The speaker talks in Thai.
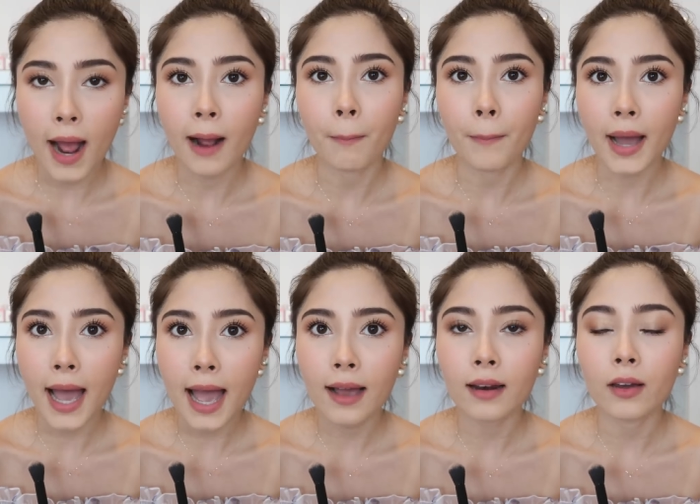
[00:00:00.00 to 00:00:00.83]
บาง
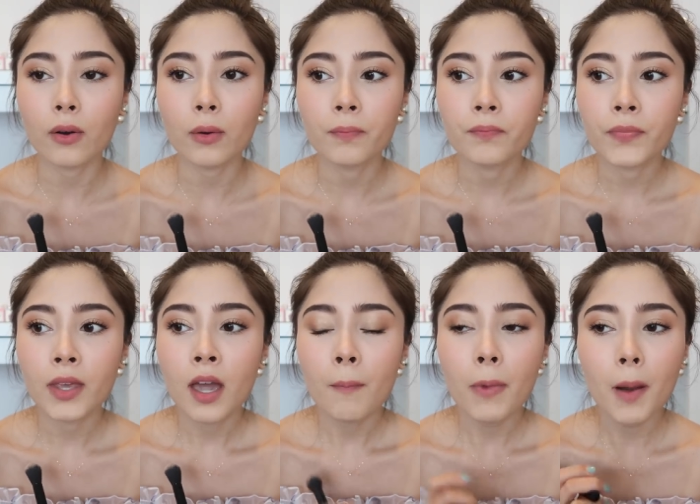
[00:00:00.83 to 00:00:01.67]
มากแล้ว
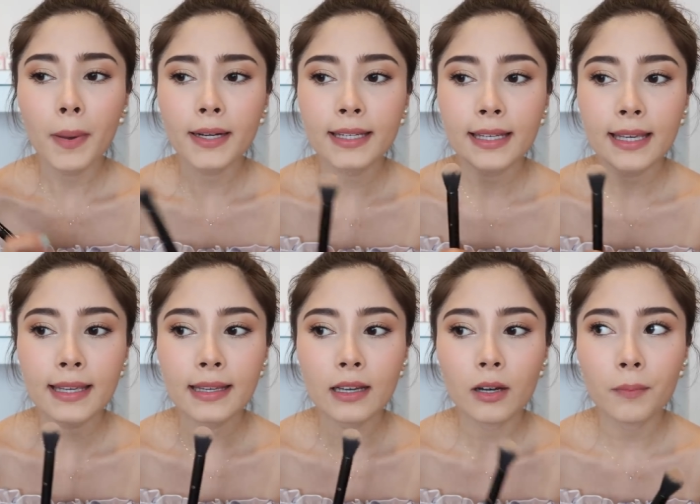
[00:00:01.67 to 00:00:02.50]
เพราะบางทีนิก
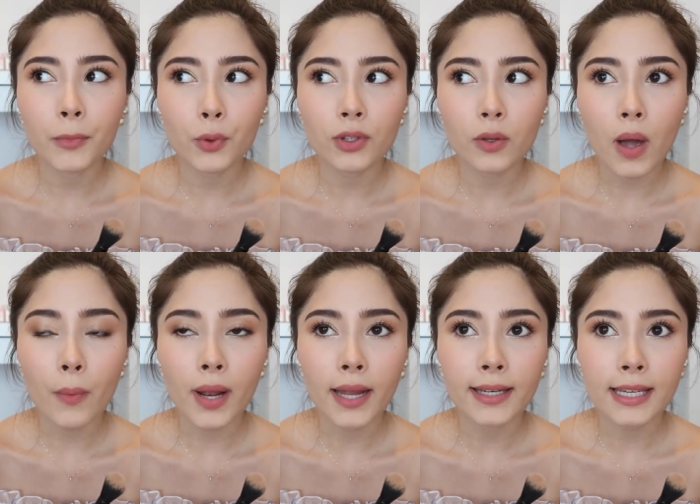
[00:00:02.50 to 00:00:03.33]
กี้รู้สึกว่า
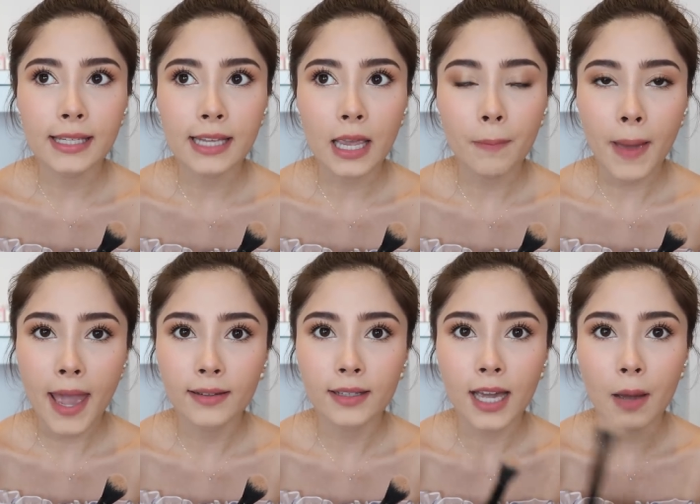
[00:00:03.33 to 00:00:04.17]
เวลานิกกี้ใช้แป้
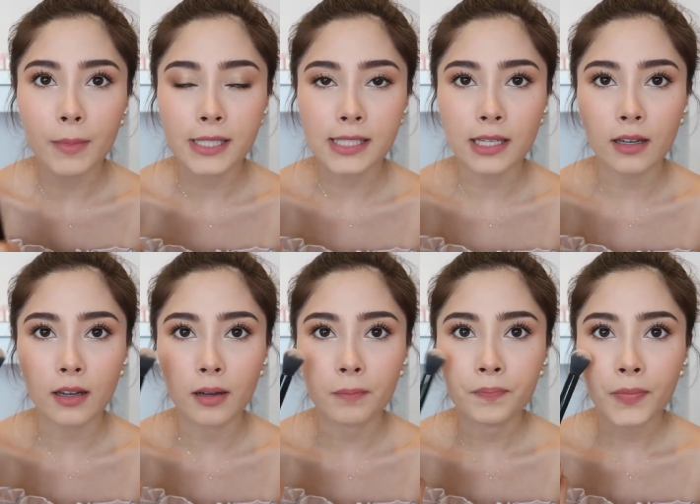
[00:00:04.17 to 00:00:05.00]
งนะคะมันจะ
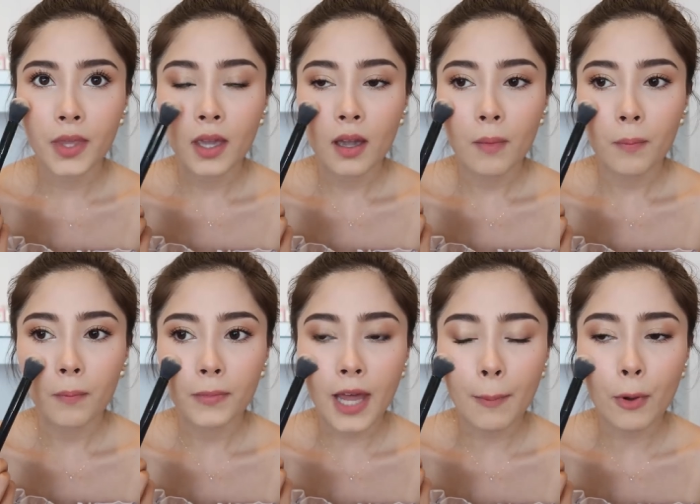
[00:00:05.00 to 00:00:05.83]

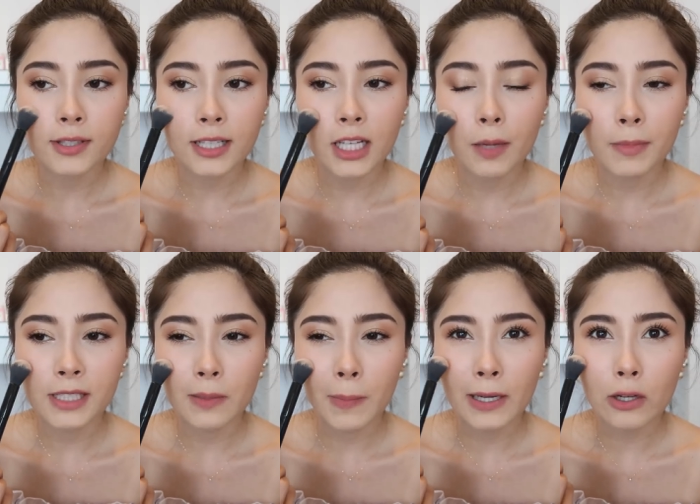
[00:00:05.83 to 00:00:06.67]
ทับคอนซีลเลอร์มัน
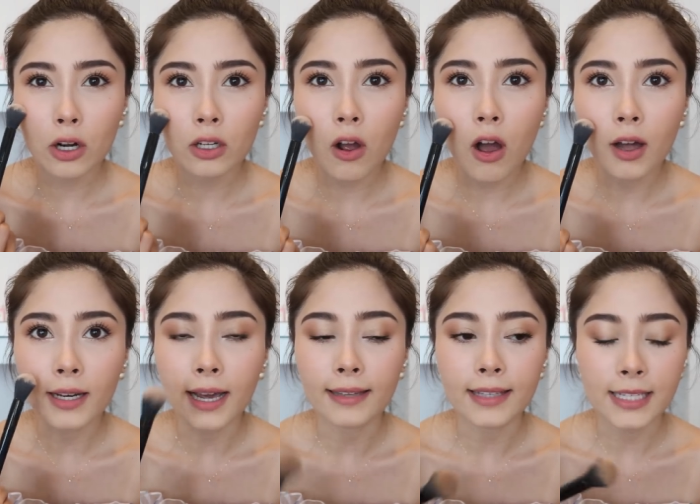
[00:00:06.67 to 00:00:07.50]
จะเป็นก้อ
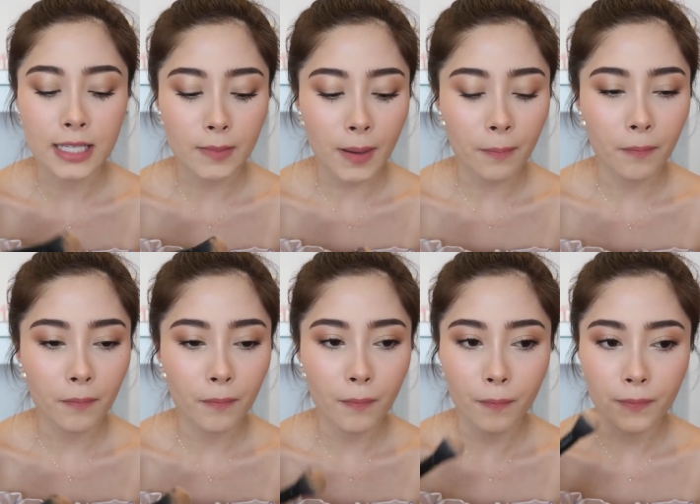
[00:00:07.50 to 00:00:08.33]
นๆนะคะแต่อันนี้แบบ
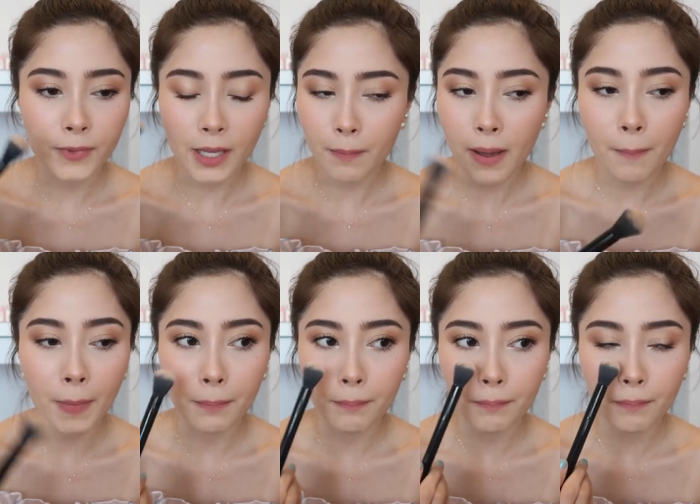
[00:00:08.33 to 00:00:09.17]
สัก
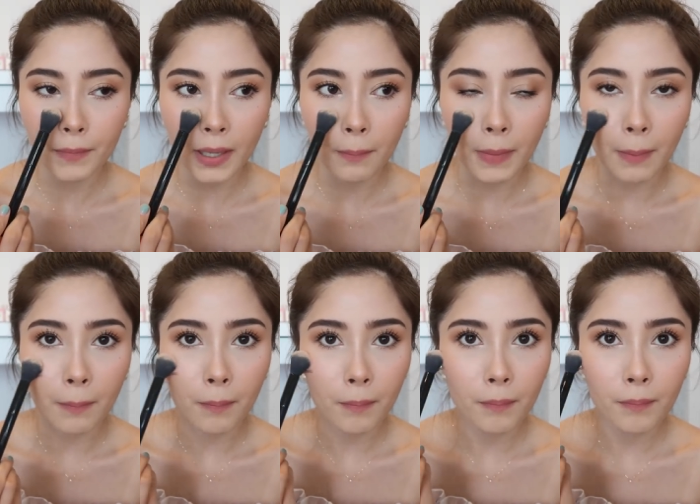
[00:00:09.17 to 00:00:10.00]
มันแบบ
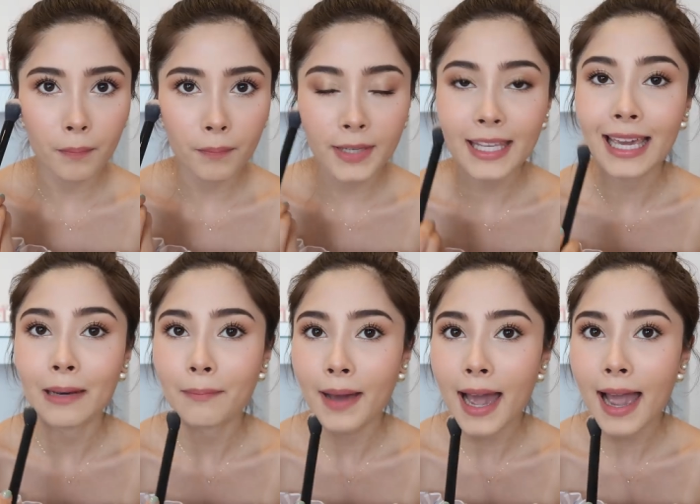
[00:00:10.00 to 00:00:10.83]
เนีย
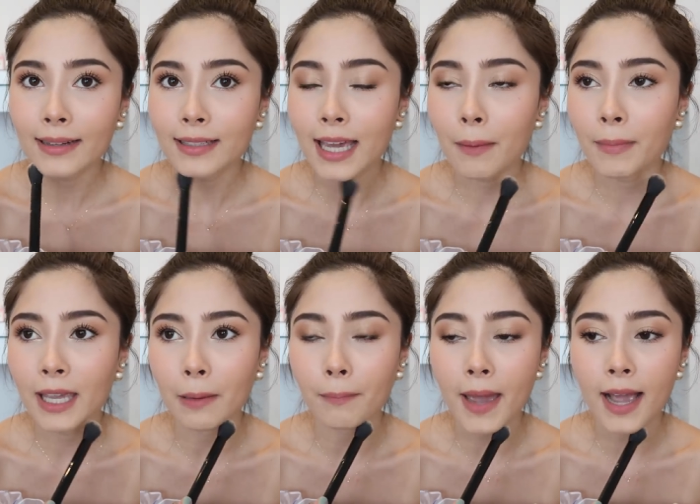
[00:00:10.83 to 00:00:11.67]
นมากแทบไม่
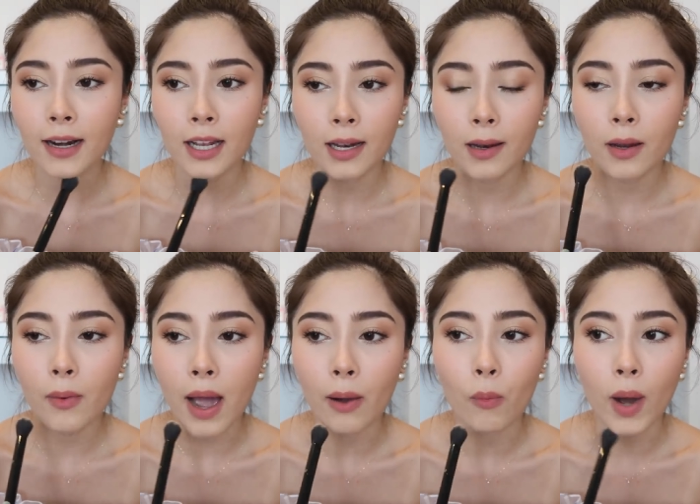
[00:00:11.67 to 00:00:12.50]
เห็นแป้งเลยแล้วระ
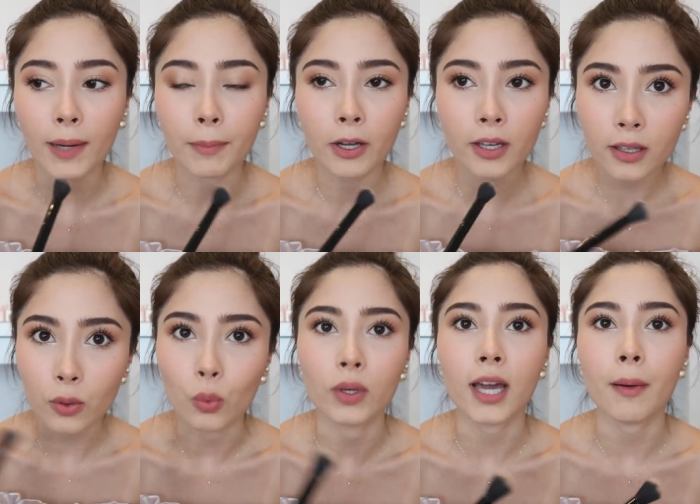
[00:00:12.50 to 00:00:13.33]
หว่างวันมันก็ยัง
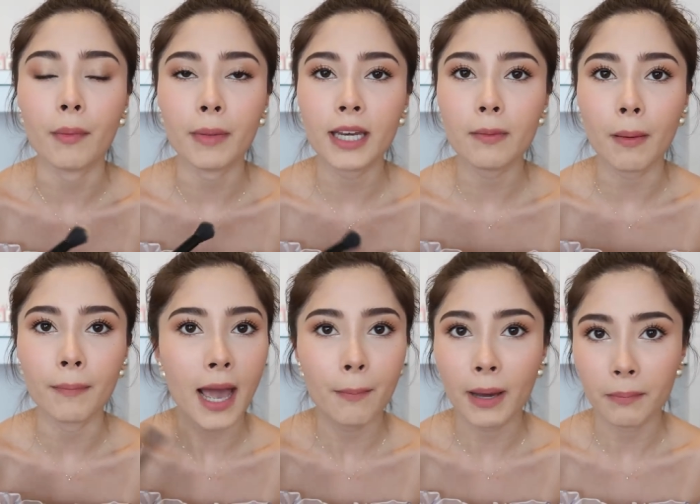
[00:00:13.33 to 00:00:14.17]
อยู่นะคะมันไม่ได้แบบ
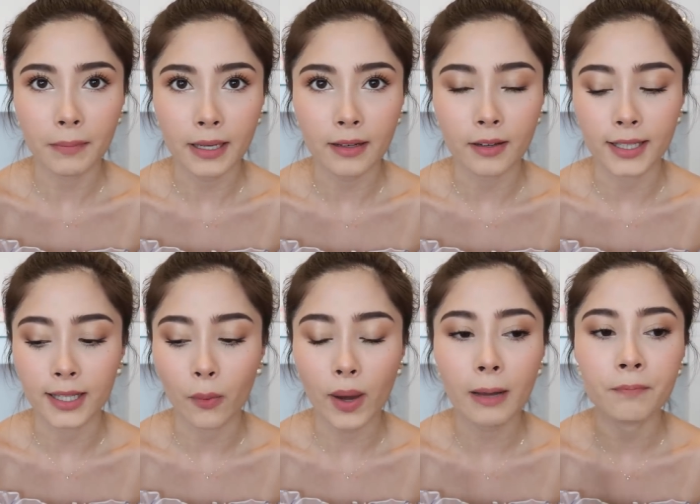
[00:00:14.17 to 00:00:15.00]
หน้ามันไปเลย
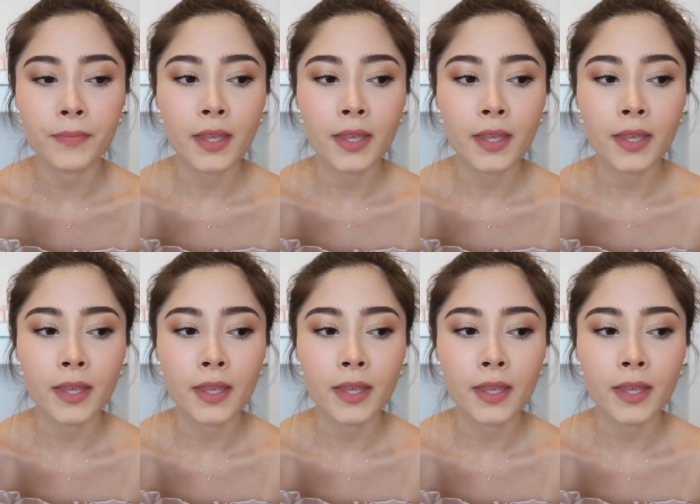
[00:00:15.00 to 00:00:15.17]
แต่ว่า